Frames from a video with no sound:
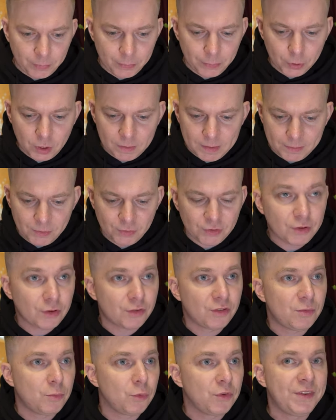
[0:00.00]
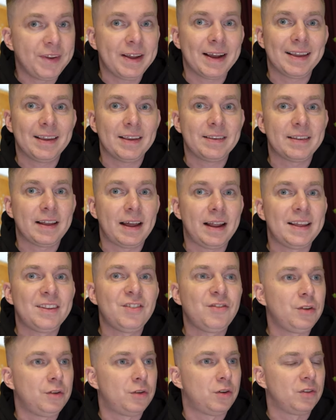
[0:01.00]
Podoba mi się to, że muzyka jest, ale
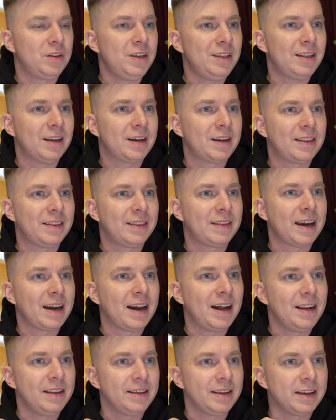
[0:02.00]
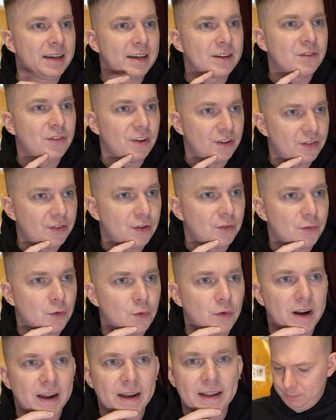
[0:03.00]
cicho, nie tak nachalnie jak często w
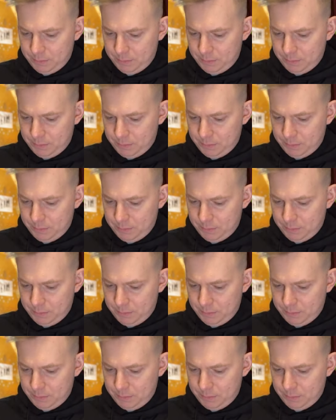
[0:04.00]
górach.